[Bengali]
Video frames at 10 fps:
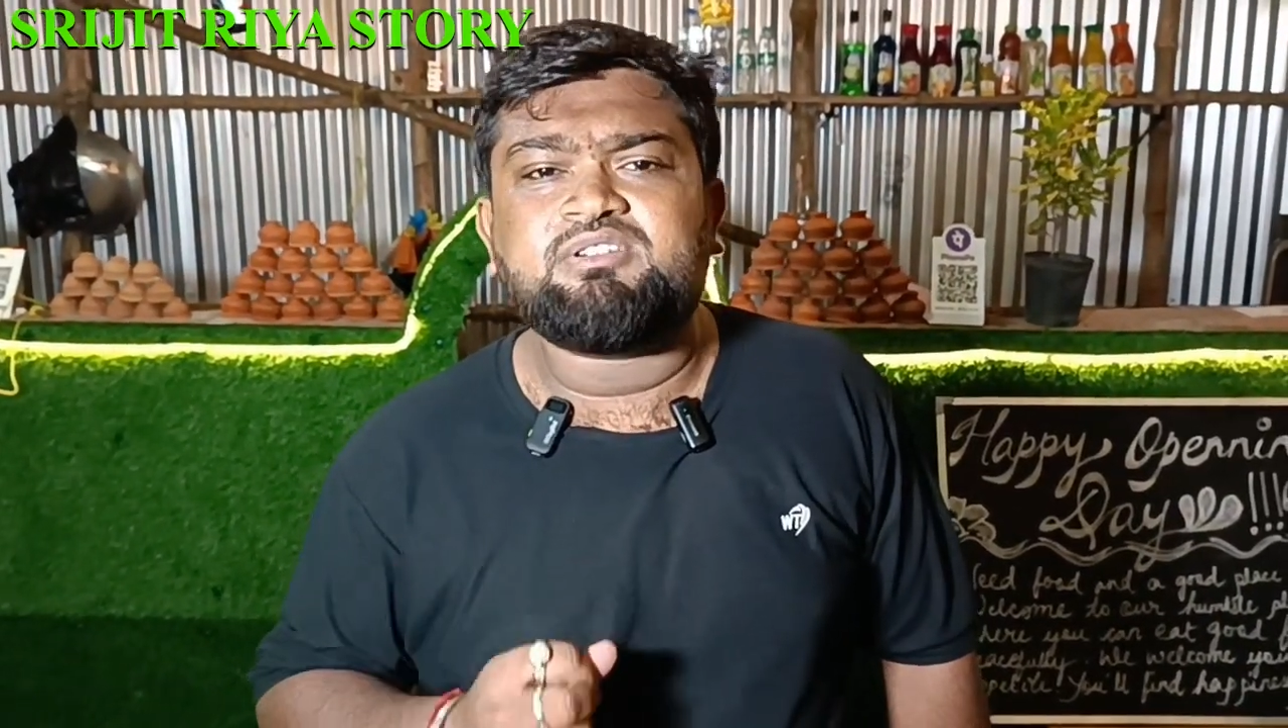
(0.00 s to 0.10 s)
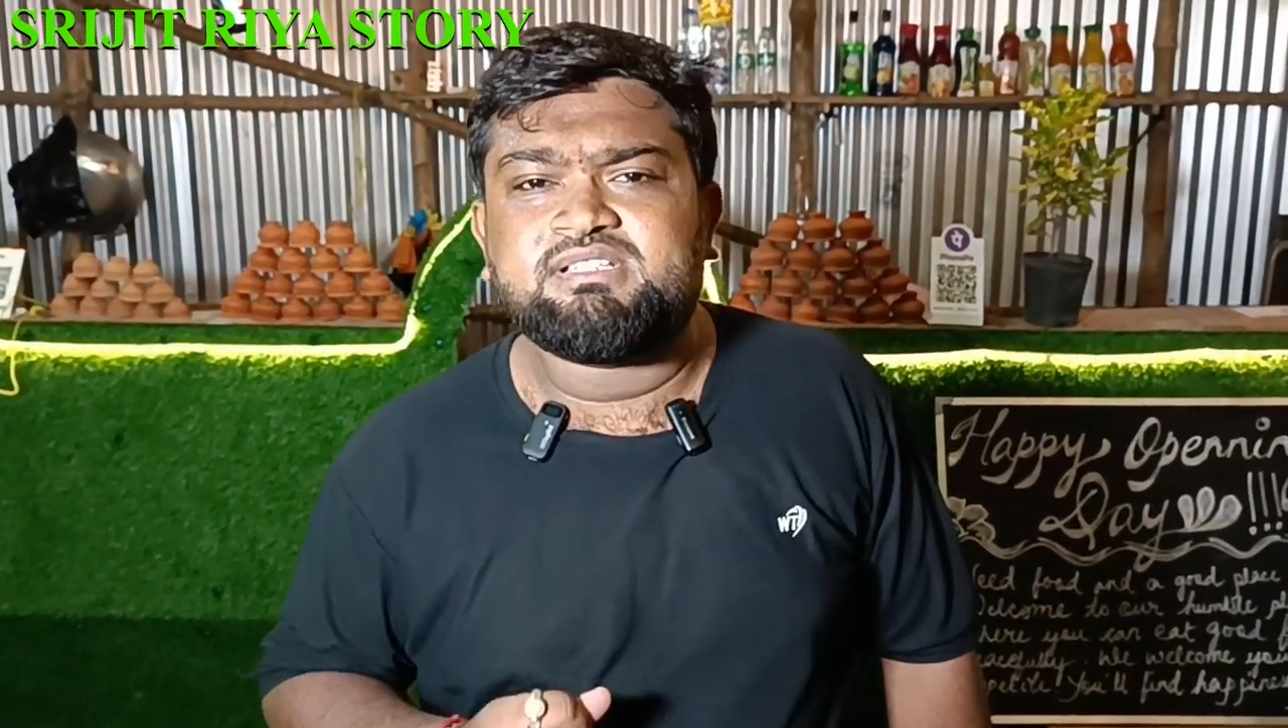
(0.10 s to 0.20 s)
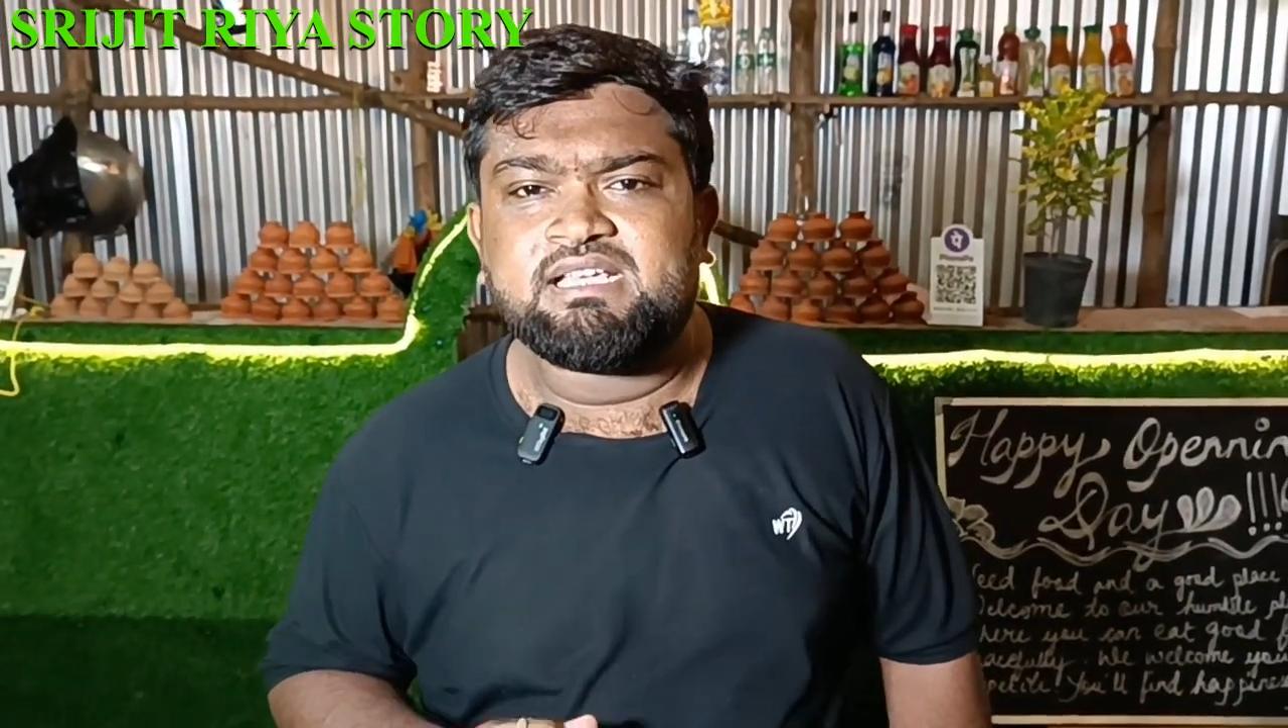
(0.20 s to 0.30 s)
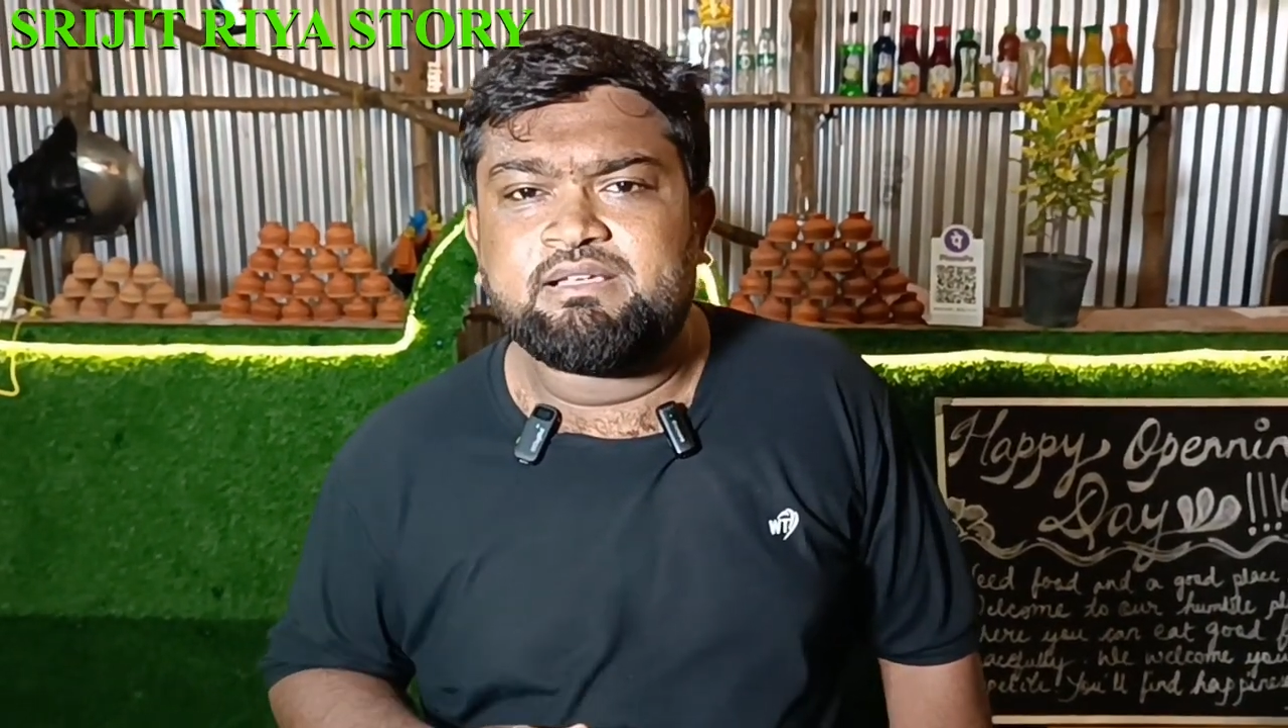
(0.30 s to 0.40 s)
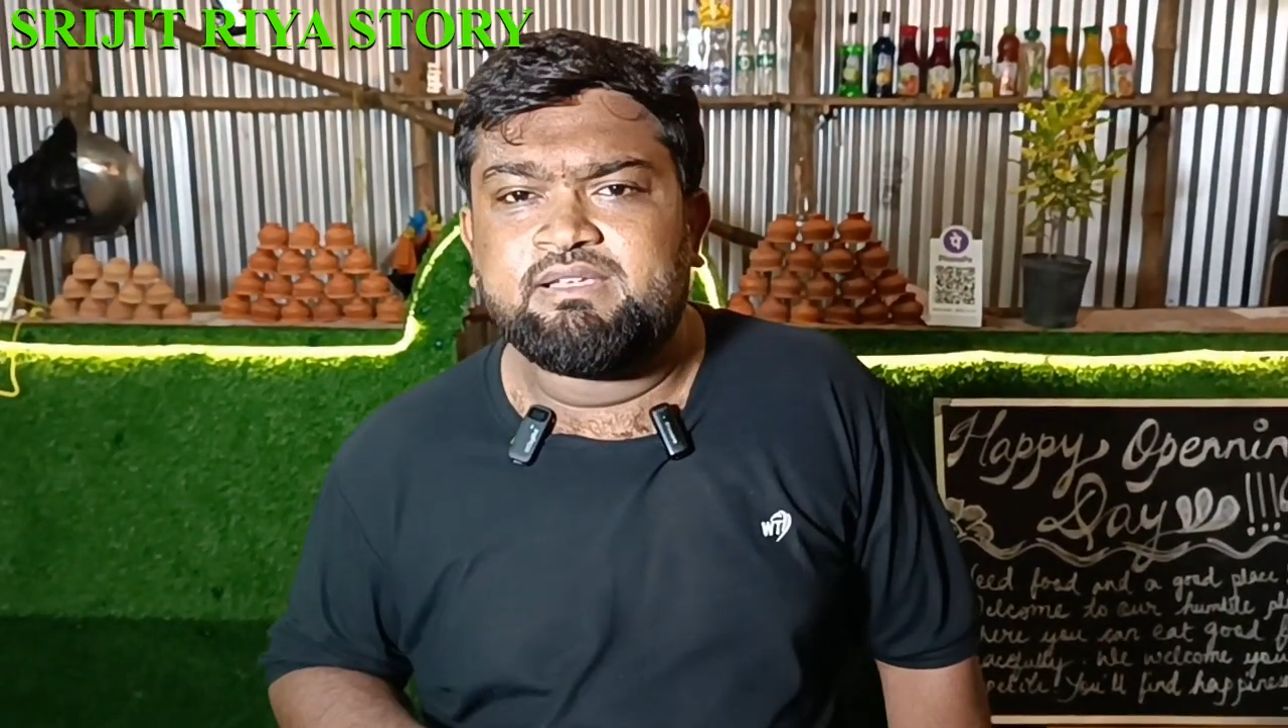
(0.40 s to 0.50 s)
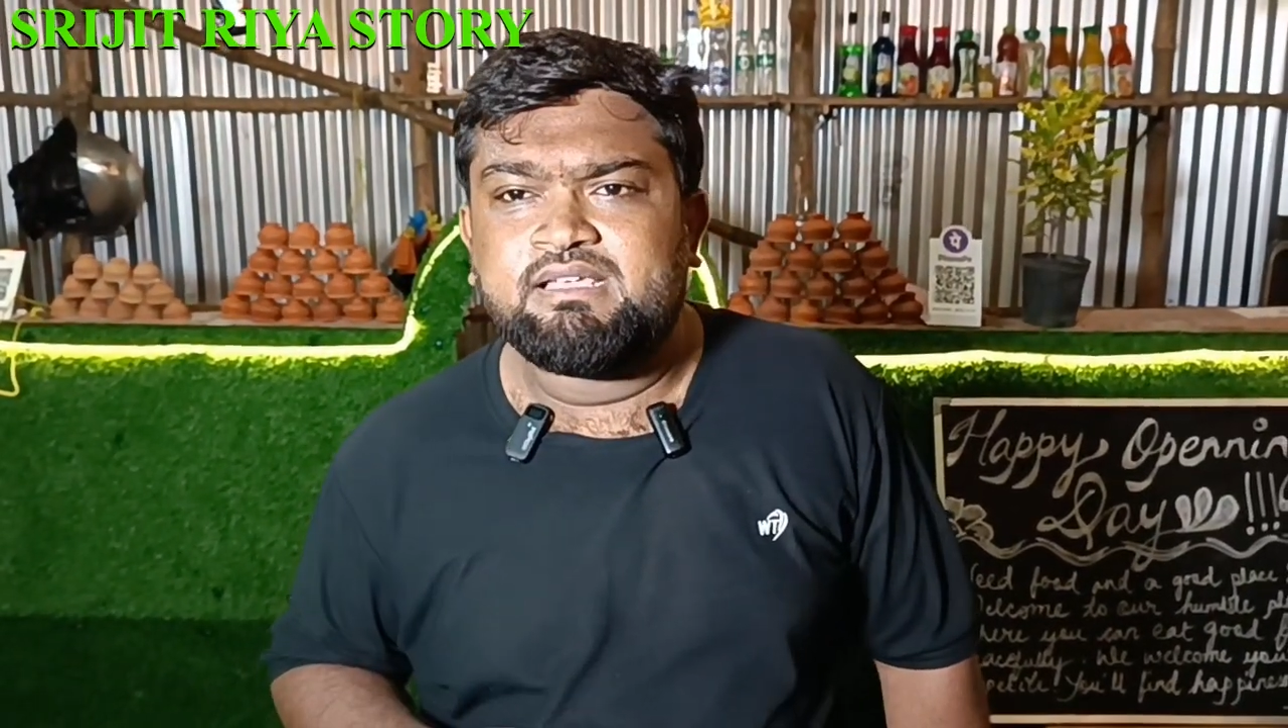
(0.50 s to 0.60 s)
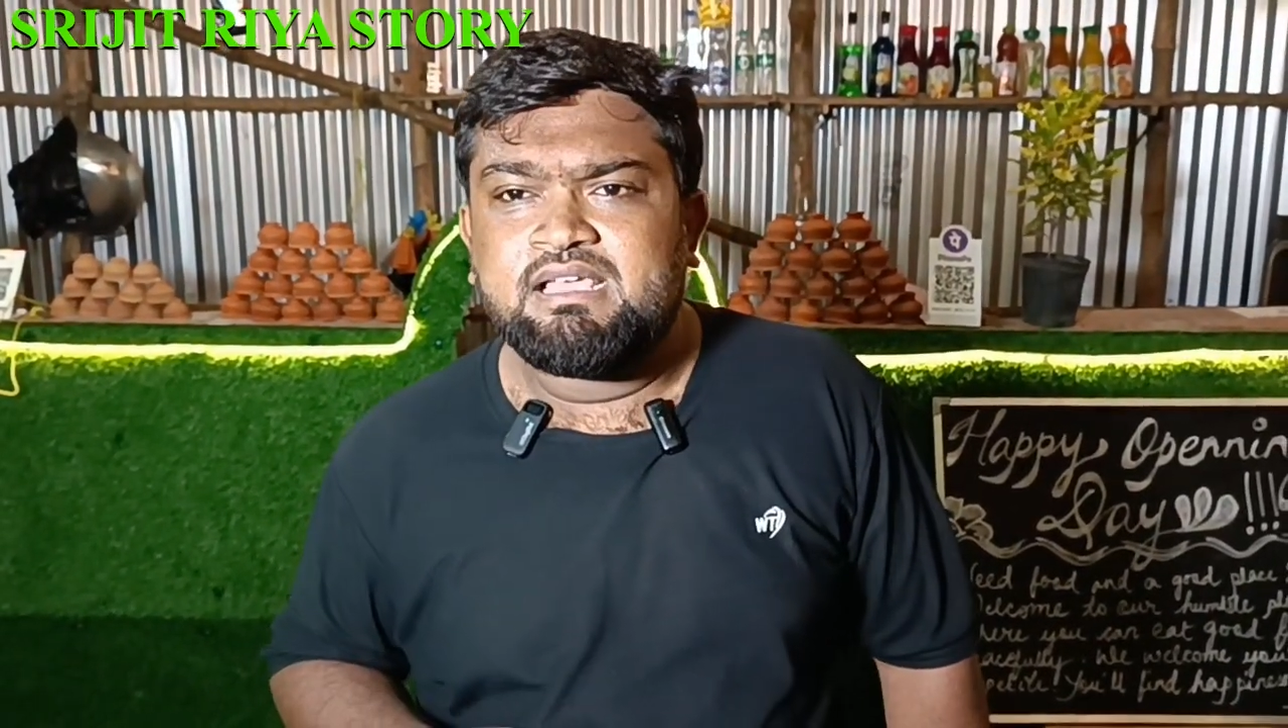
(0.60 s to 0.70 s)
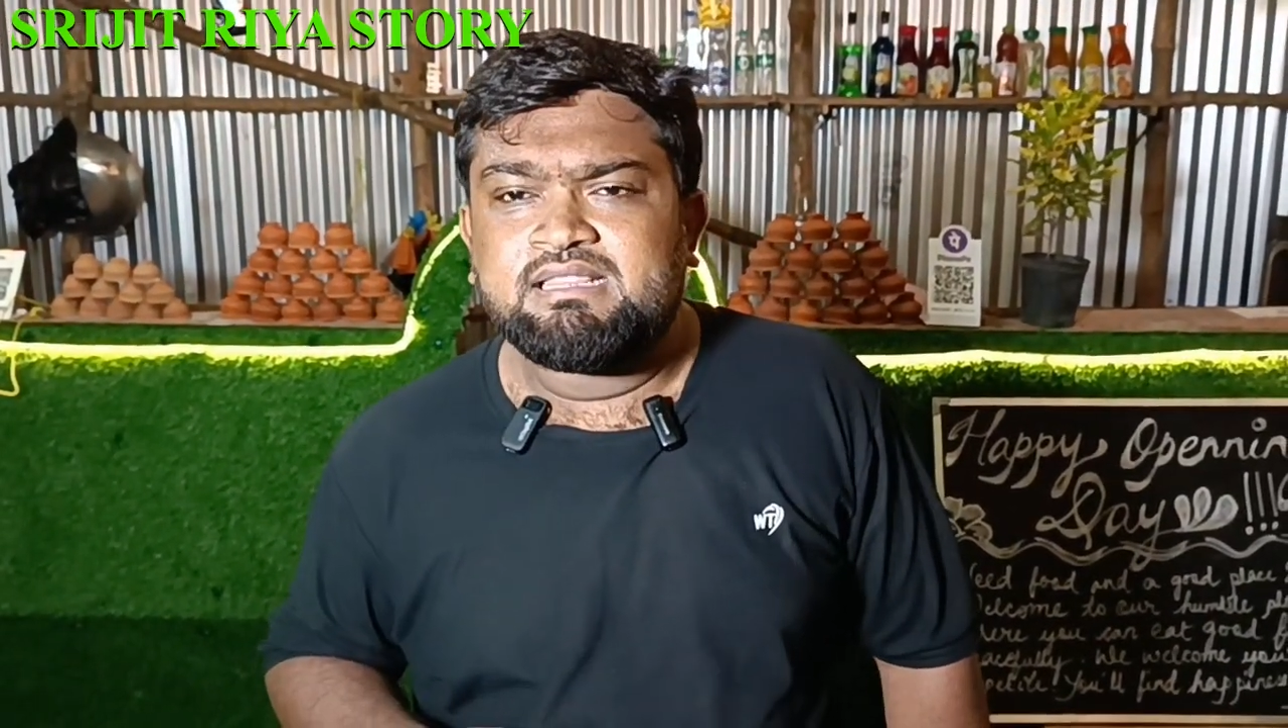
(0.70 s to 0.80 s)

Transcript: করেছি আমি